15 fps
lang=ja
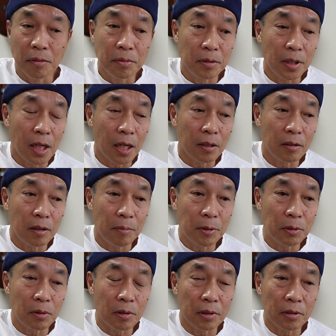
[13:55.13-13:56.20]
振り返ってみ
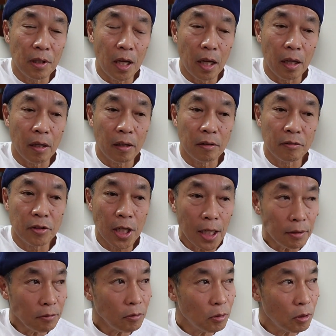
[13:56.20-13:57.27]
るとですね、ちゃ
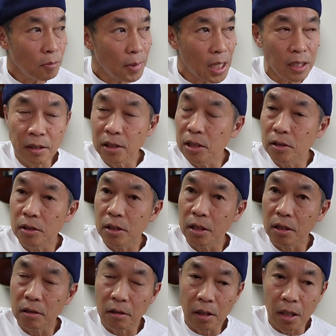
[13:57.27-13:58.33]
んと毎
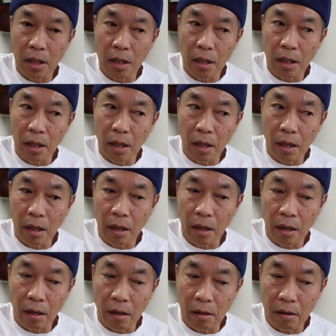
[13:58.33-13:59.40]
日、
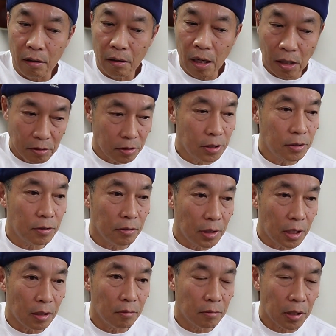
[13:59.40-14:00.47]
確実
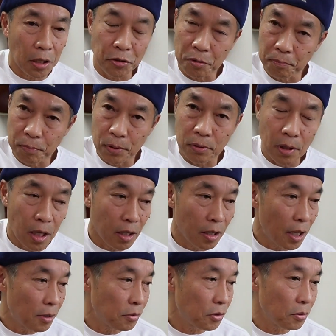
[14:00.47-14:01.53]
に30分ぐらい
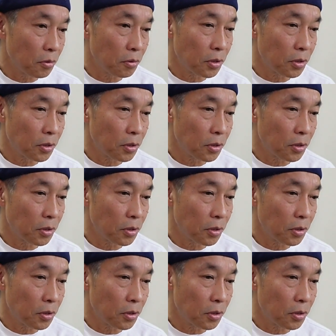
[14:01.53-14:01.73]
練習